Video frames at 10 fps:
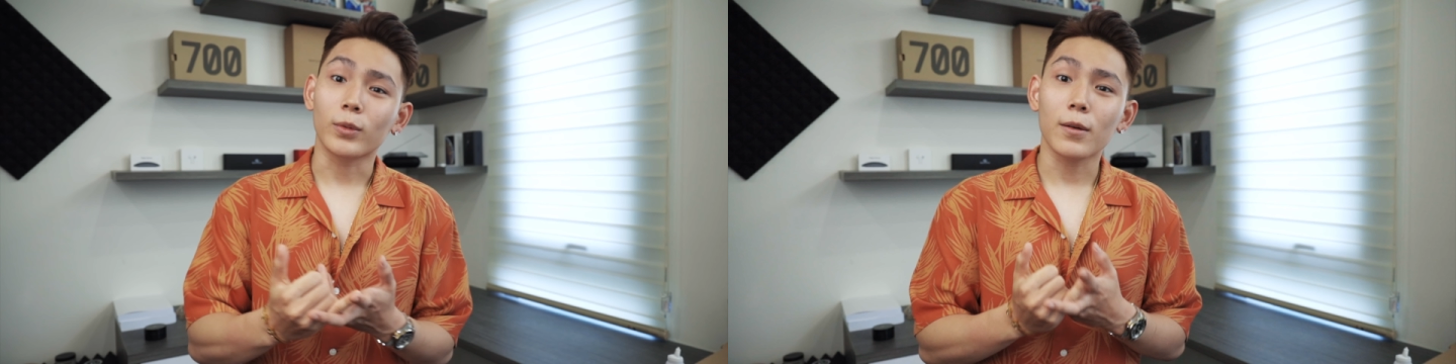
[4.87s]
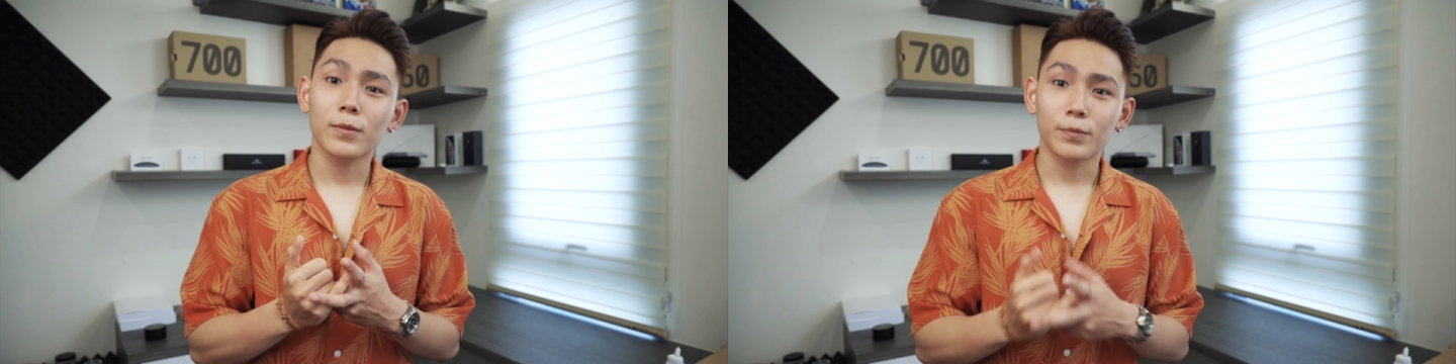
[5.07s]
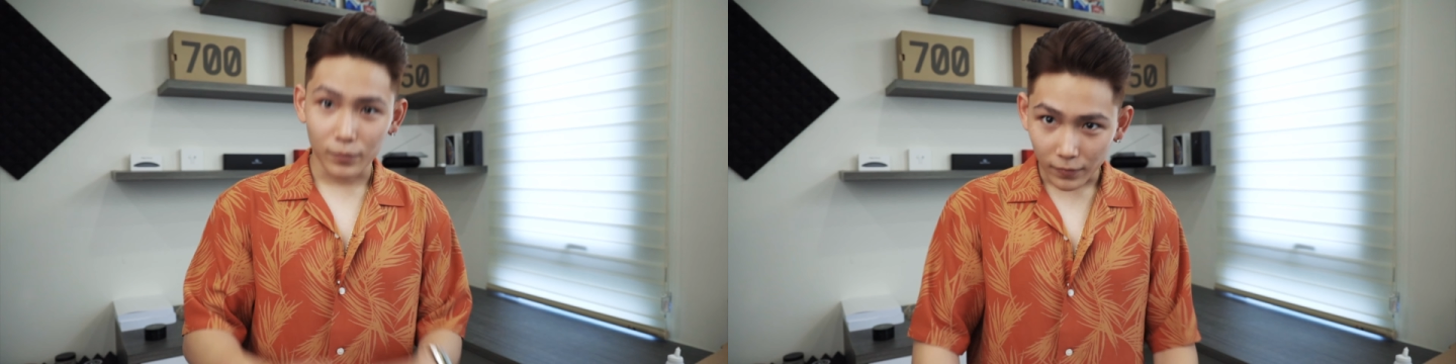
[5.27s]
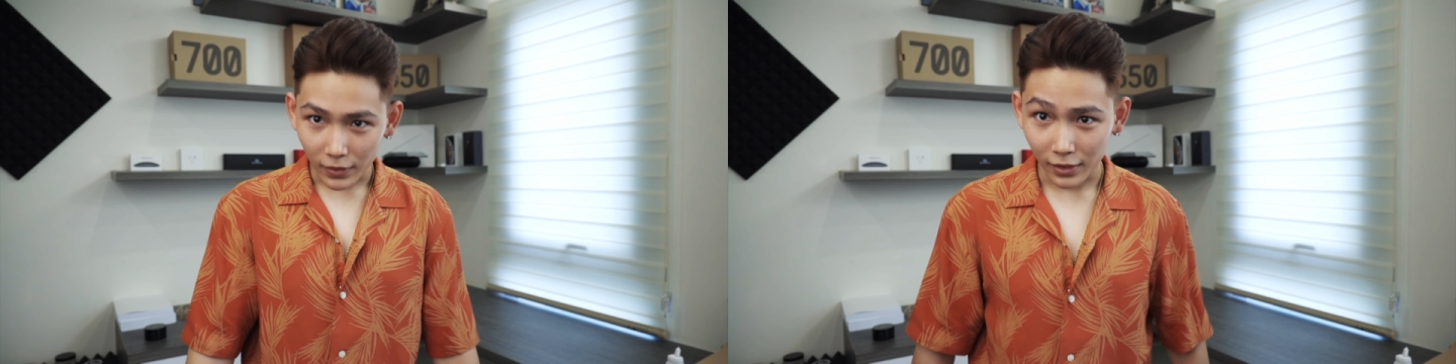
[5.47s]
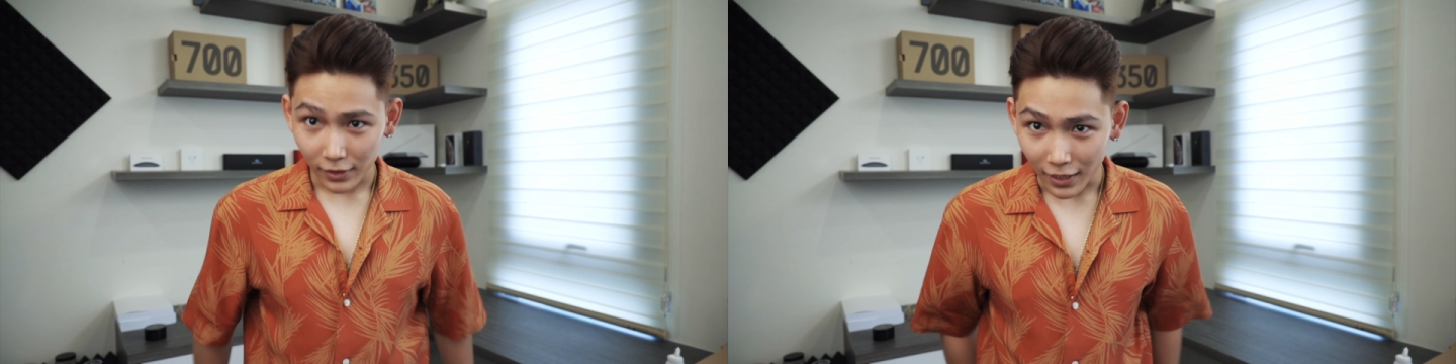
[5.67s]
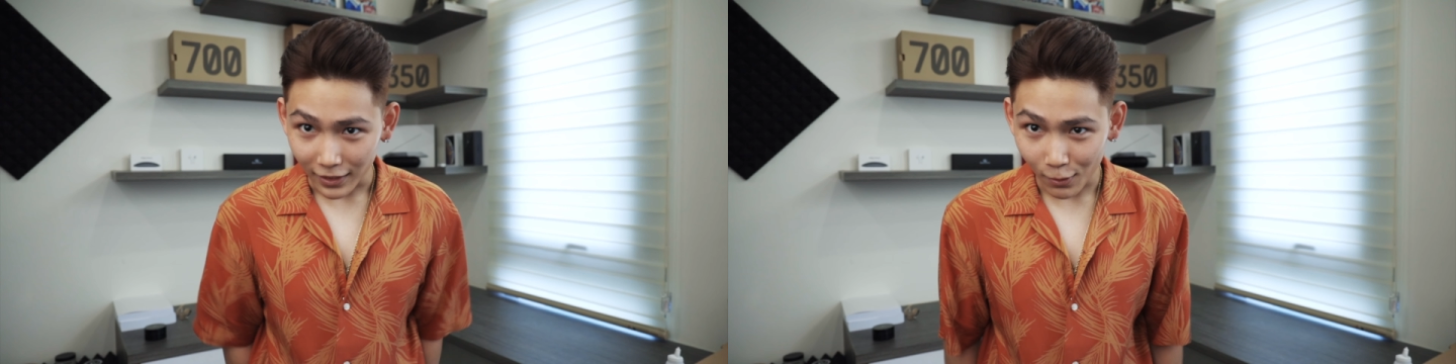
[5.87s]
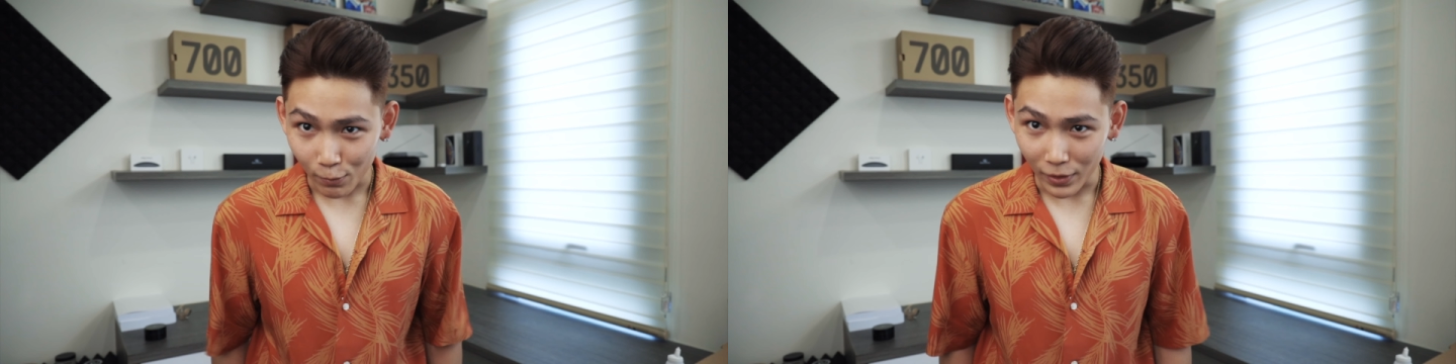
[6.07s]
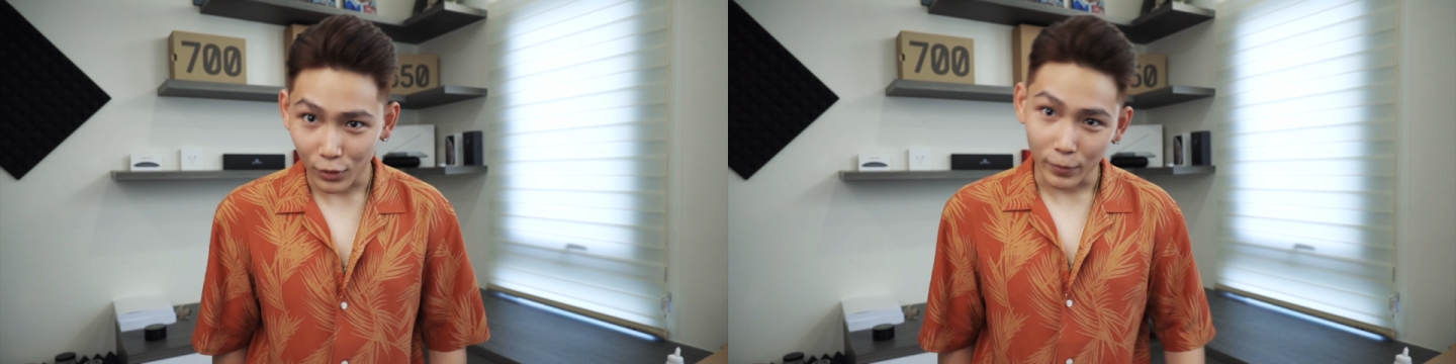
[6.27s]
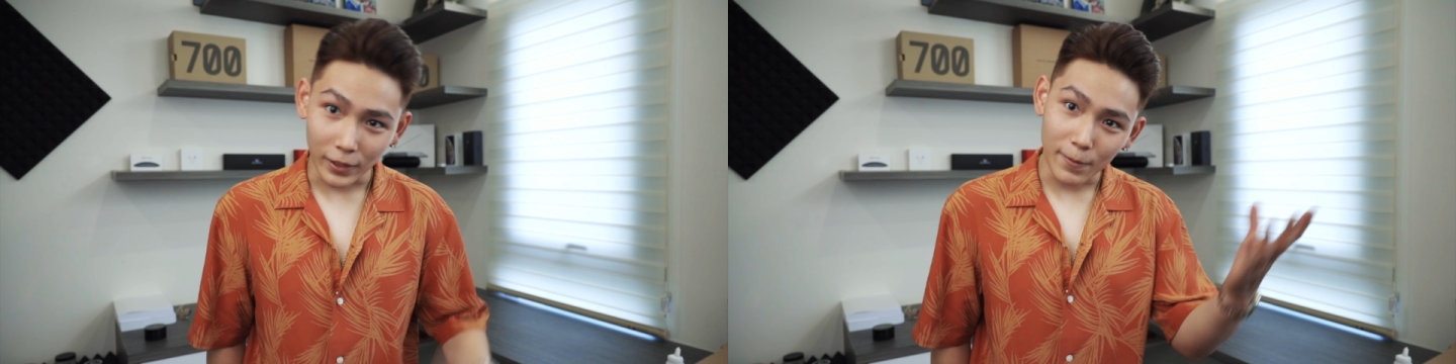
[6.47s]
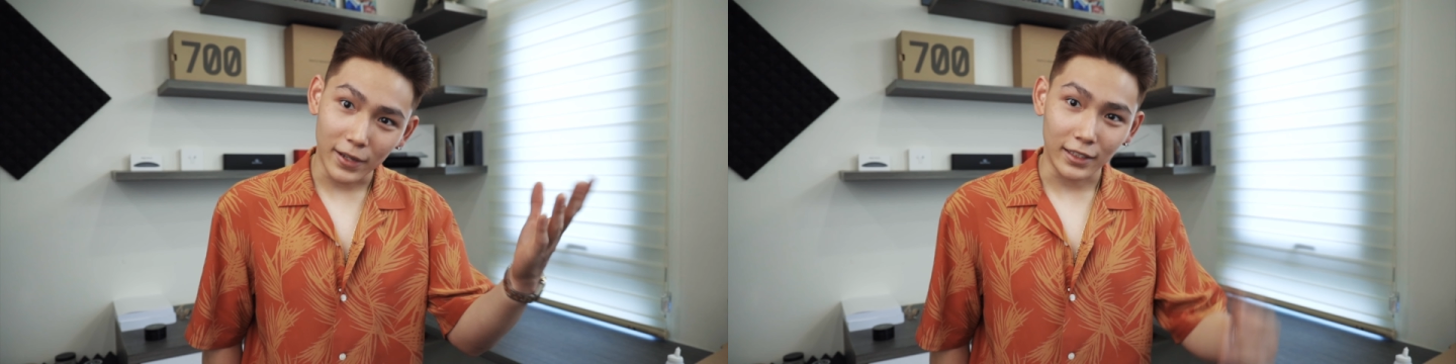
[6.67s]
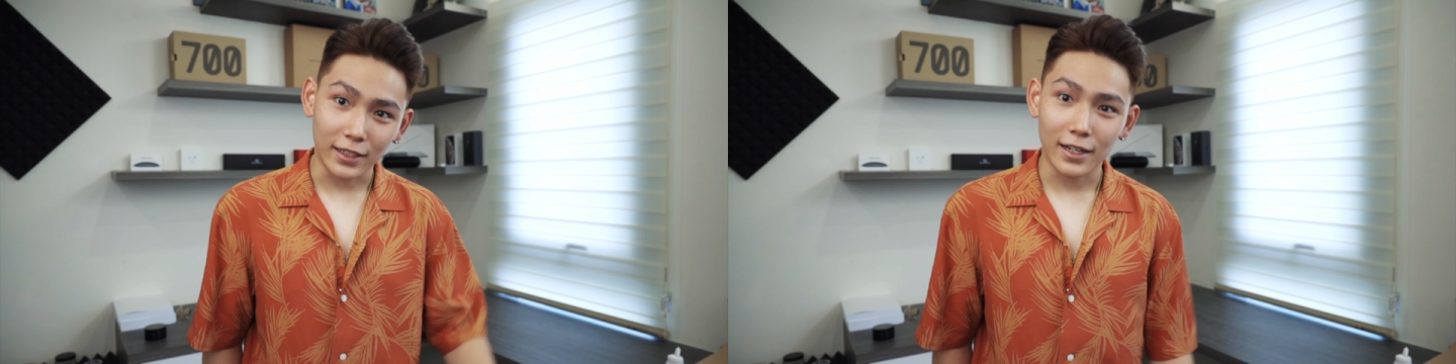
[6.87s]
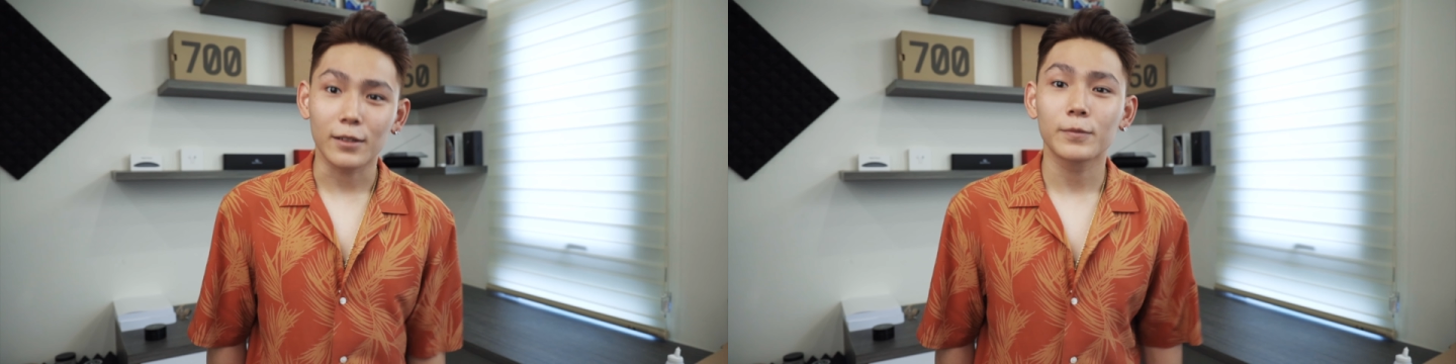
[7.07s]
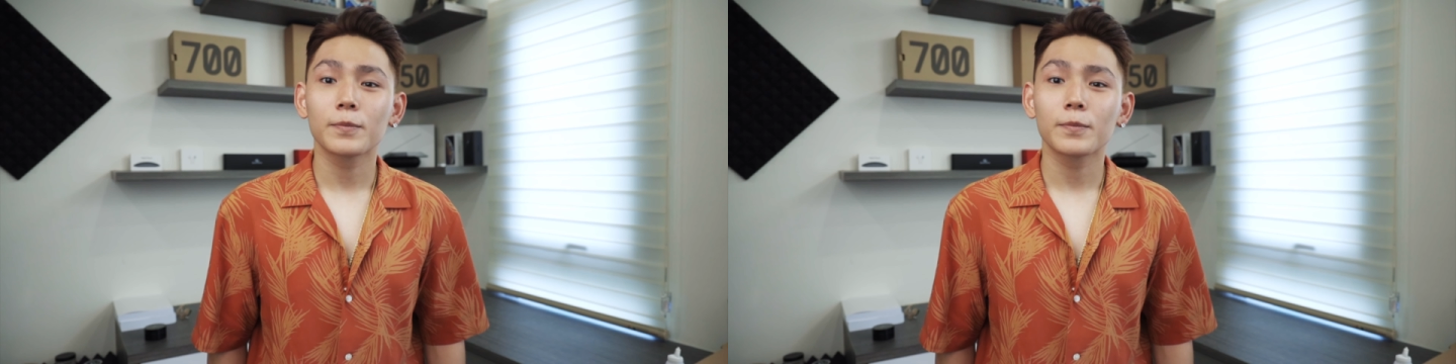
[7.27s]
tóc đây là tóc mới của mình các bạn thấy thế nào